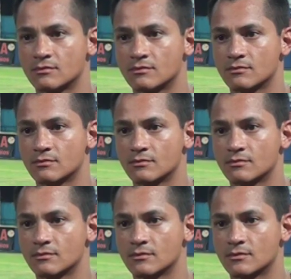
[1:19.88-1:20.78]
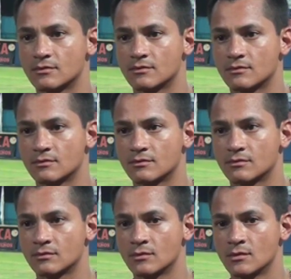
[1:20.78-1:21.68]
margen de carreras más
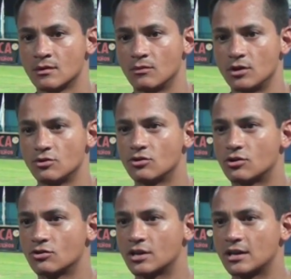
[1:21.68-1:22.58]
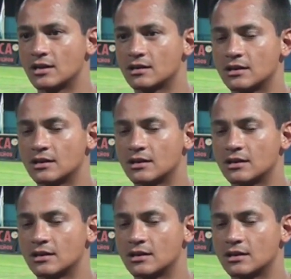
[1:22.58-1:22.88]
amplio? Bueno, yo creo que,